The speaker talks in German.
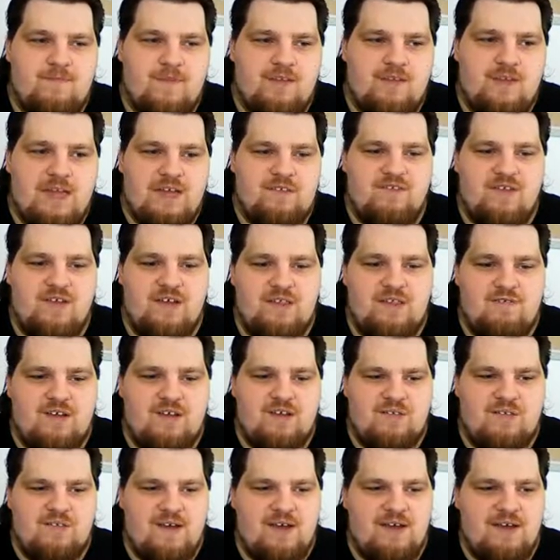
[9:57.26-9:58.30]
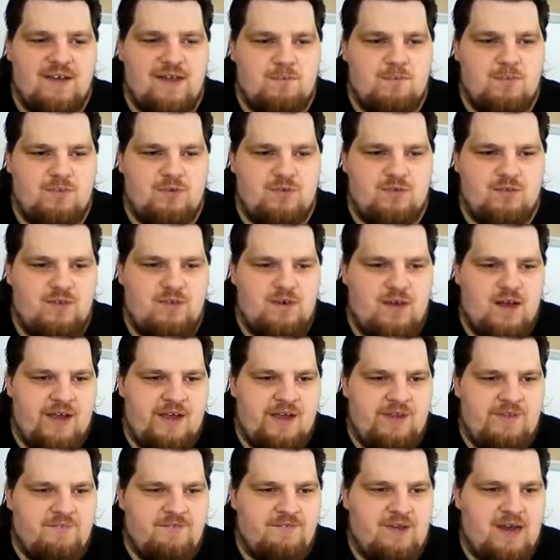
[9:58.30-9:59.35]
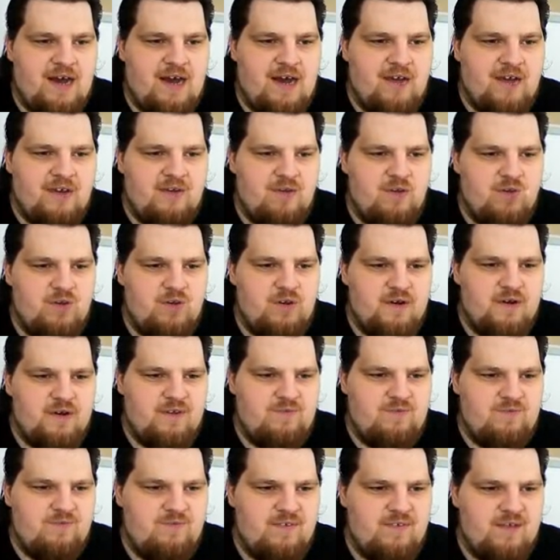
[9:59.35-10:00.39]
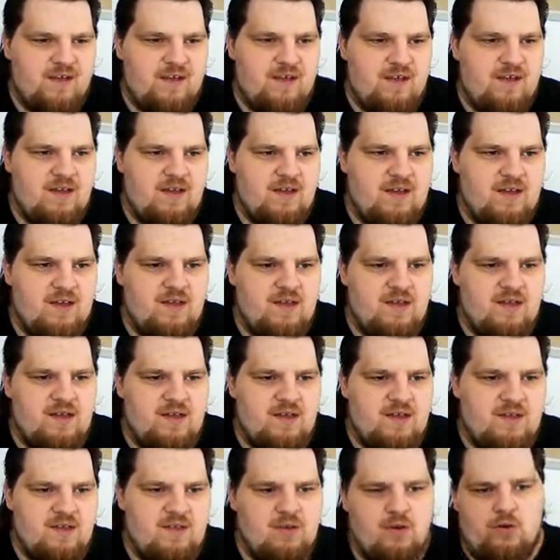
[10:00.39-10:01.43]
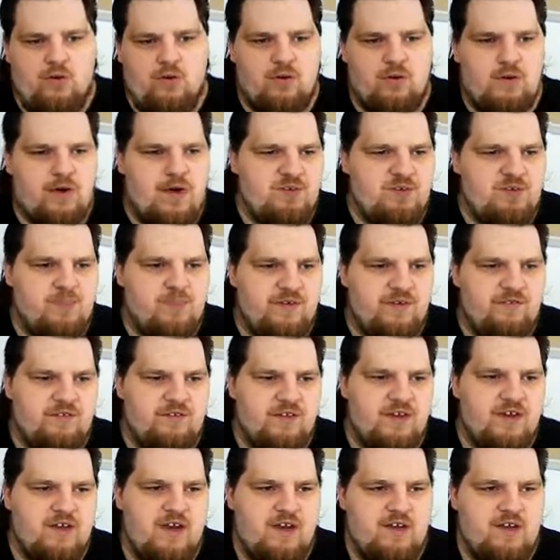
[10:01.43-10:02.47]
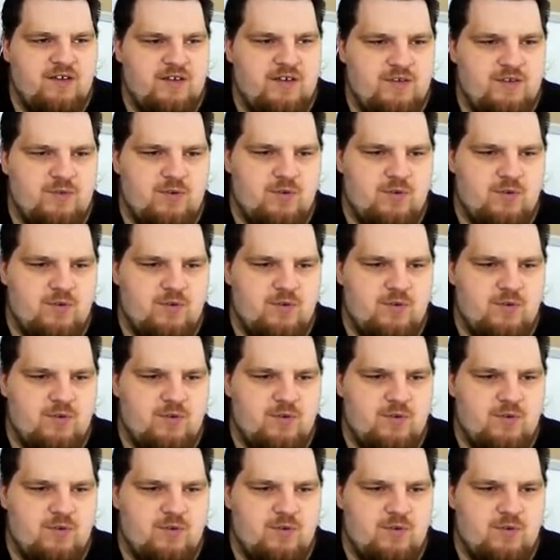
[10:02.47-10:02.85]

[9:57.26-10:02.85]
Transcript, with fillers: Da hätten wir jetzt wieder zwei Clanbosse einfahren können. Oh ja, haben wir immerhin vier Hero